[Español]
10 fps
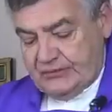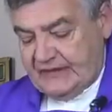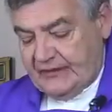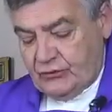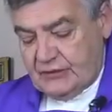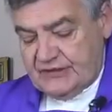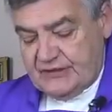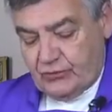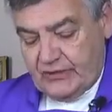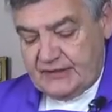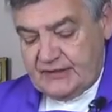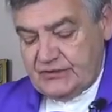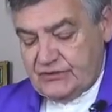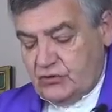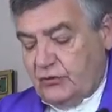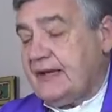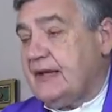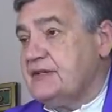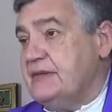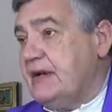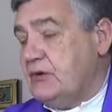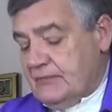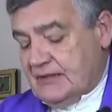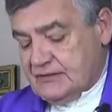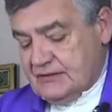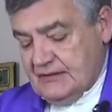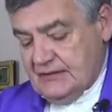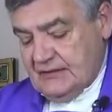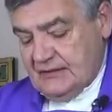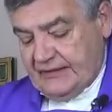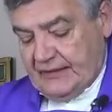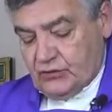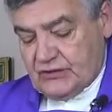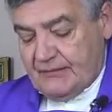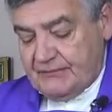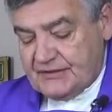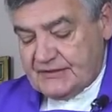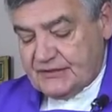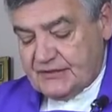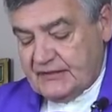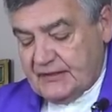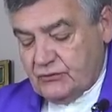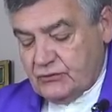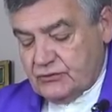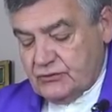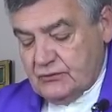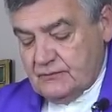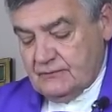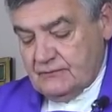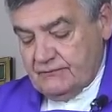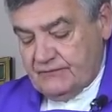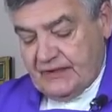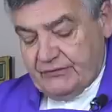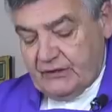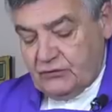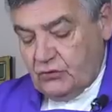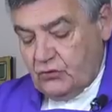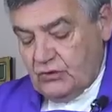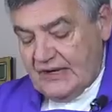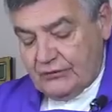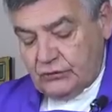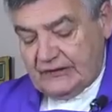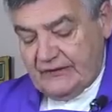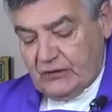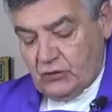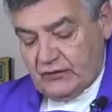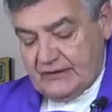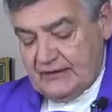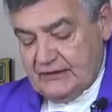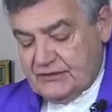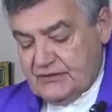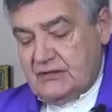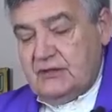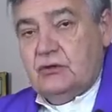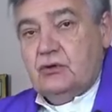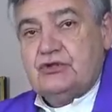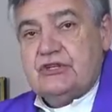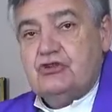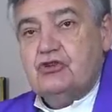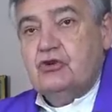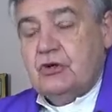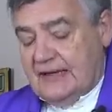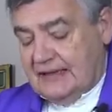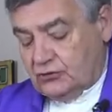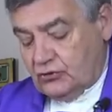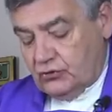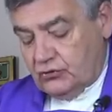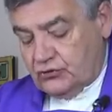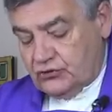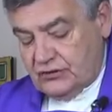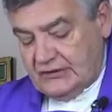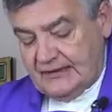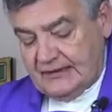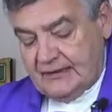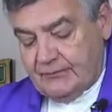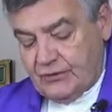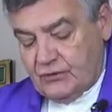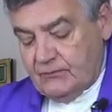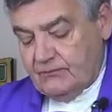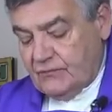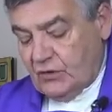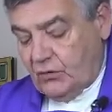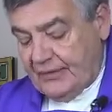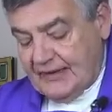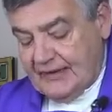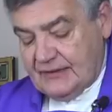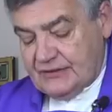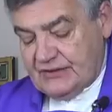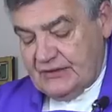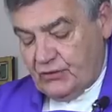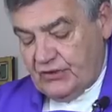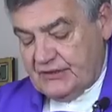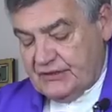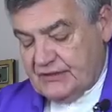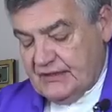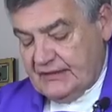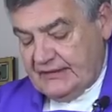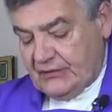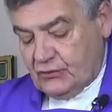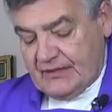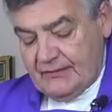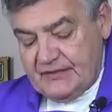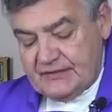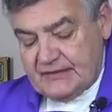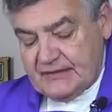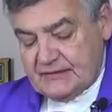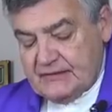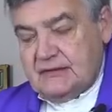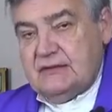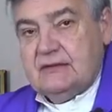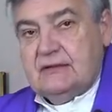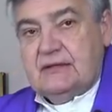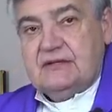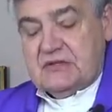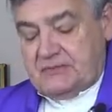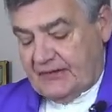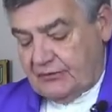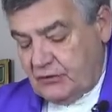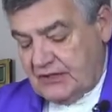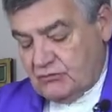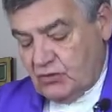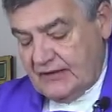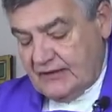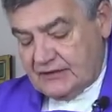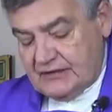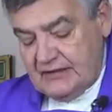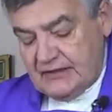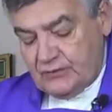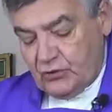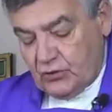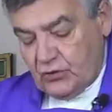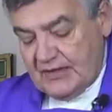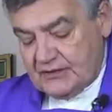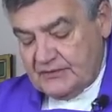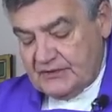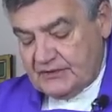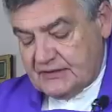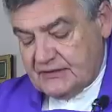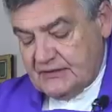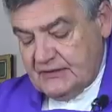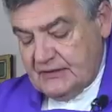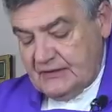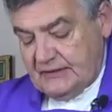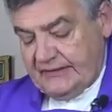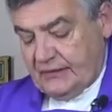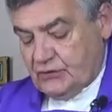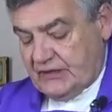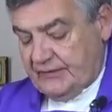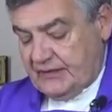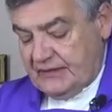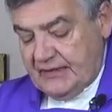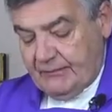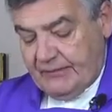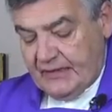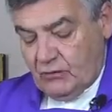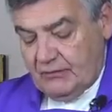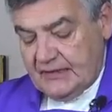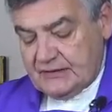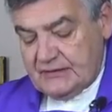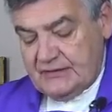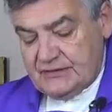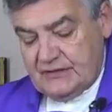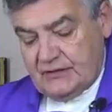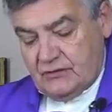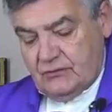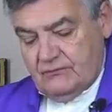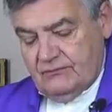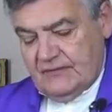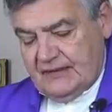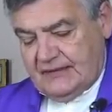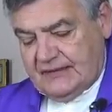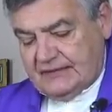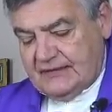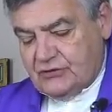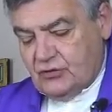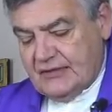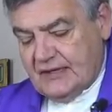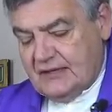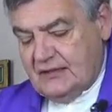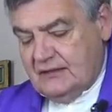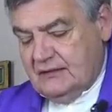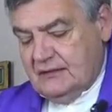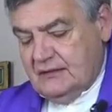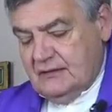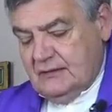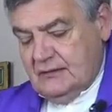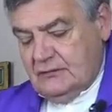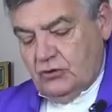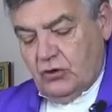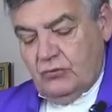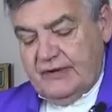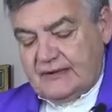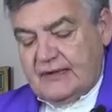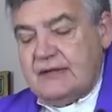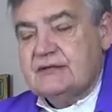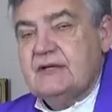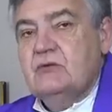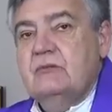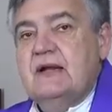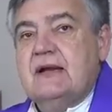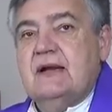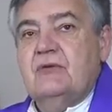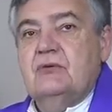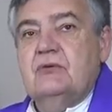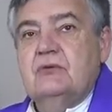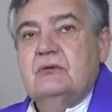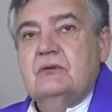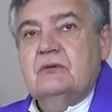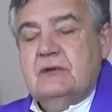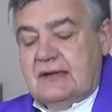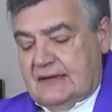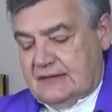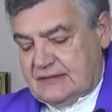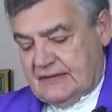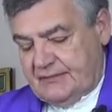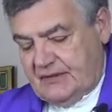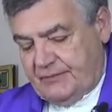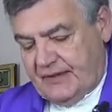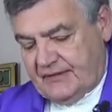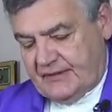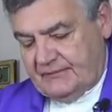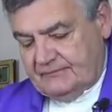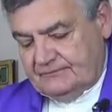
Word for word: vendedores de bueyes, ovejas y palomas, y a los cambistas sentados, y haciendo un azote de cordeles, los echó a todos del templo, ovejas y bueyes, y a los cambistas les esparció las monedas y les volcó las mesas, y a los que vendían palomas les dijo, Quitad esto de aquí, no convirtáis en un mercado la casa de mi Padre.